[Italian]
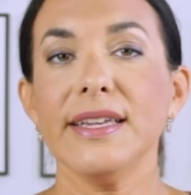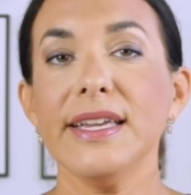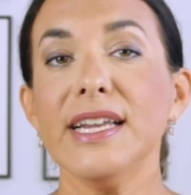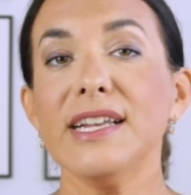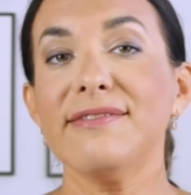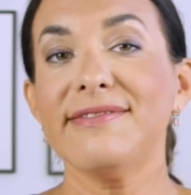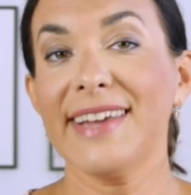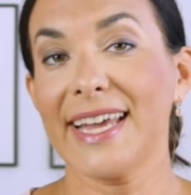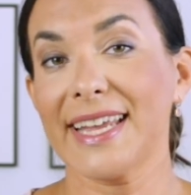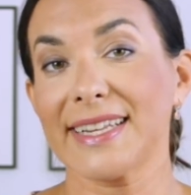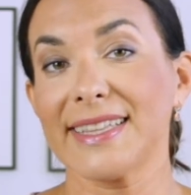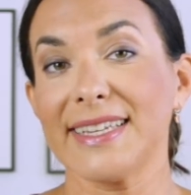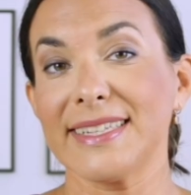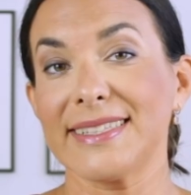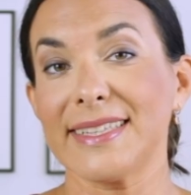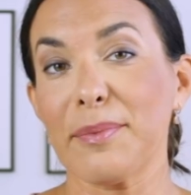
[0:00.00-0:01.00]
Il
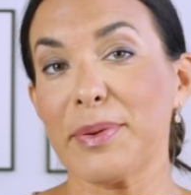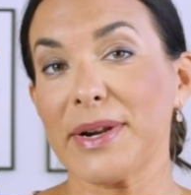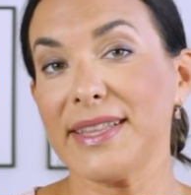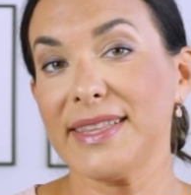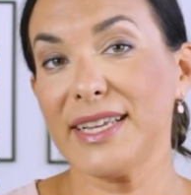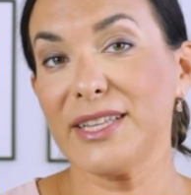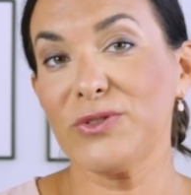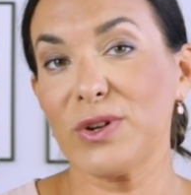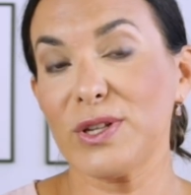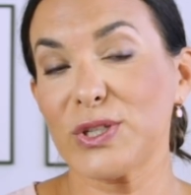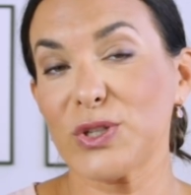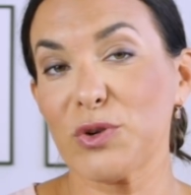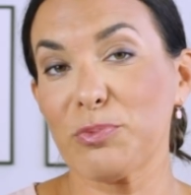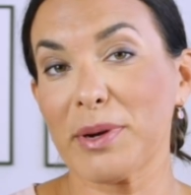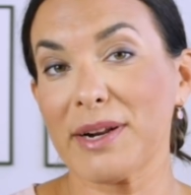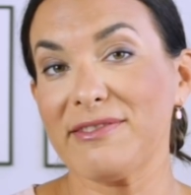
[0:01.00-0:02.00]
verde sta prendendo il
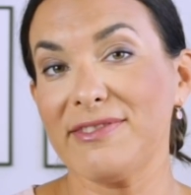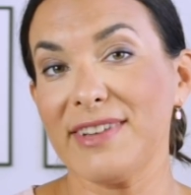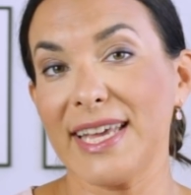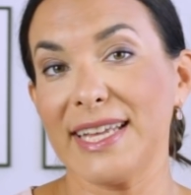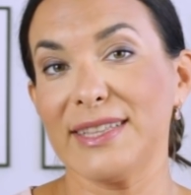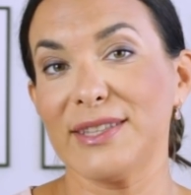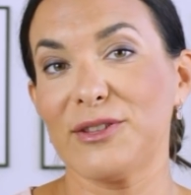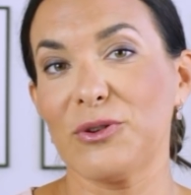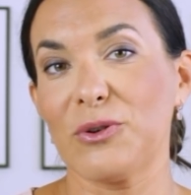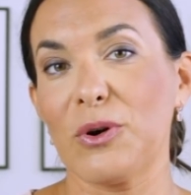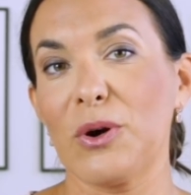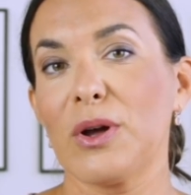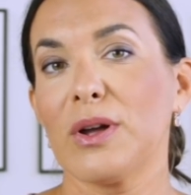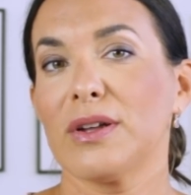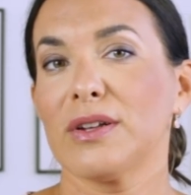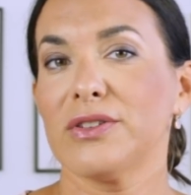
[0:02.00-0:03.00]
sopravvento.